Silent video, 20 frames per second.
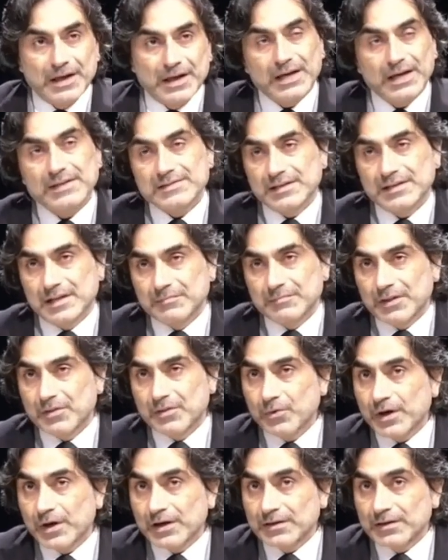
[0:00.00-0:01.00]
Ehsene
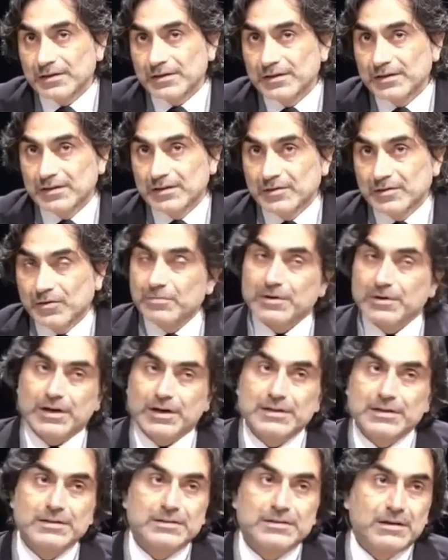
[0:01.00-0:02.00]
methvay. O
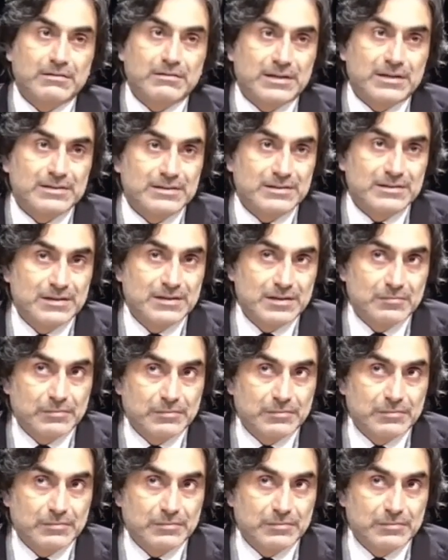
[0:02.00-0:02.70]
bana iyi davrandı.